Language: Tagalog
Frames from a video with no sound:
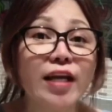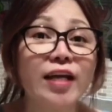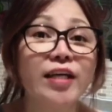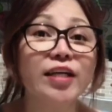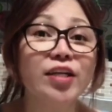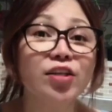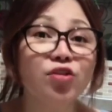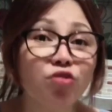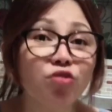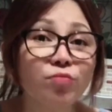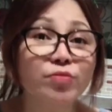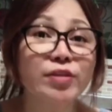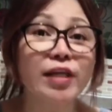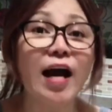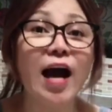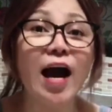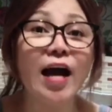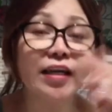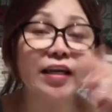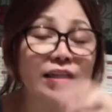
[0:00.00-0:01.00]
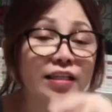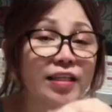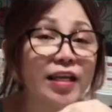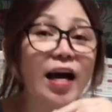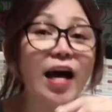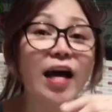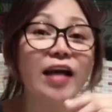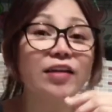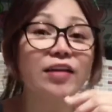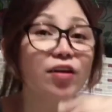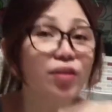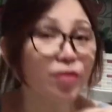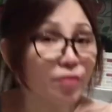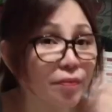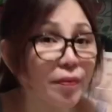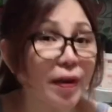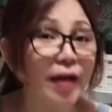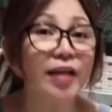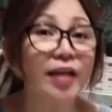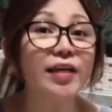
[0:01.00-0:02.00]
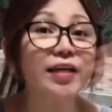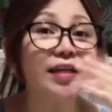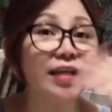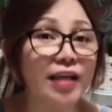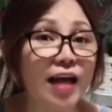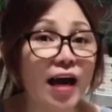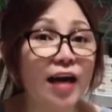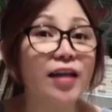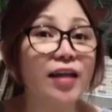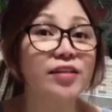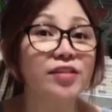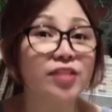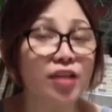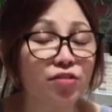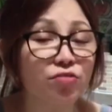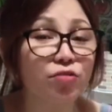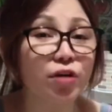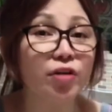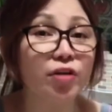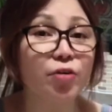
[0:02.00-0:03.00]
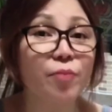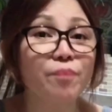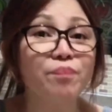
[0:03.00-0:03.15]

nag-inom, sa kainan, ah, parang ikinalat niya yung ano.